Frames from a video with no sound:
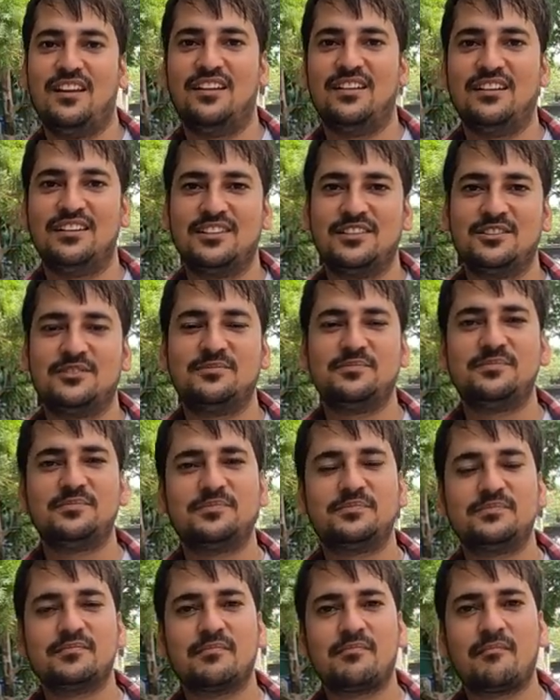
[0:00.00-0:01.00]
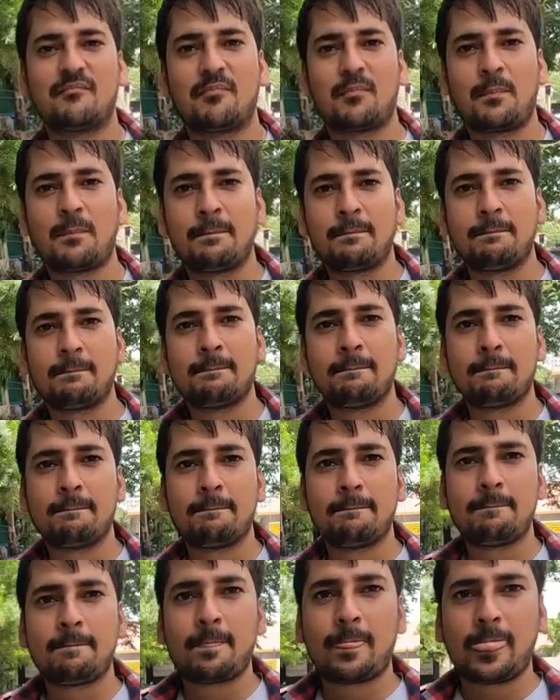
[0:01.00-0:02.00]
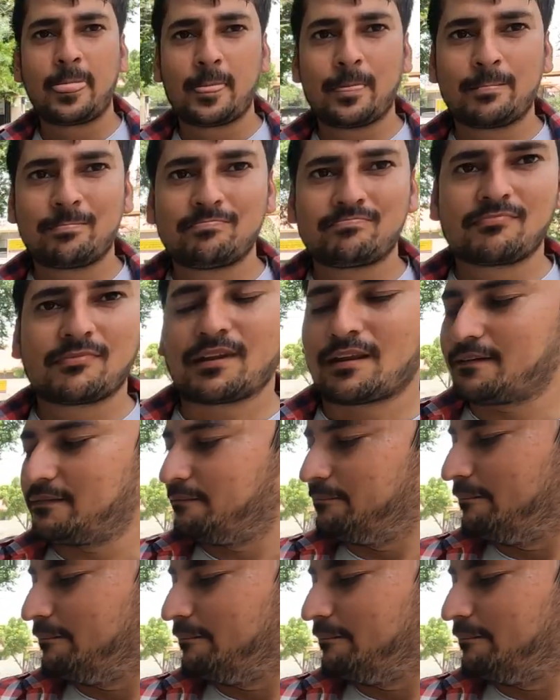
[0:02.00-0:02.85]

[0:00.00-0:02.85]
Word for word: तो अभी तक एथर 450x को आपने कितना किलोमीटर चला लिया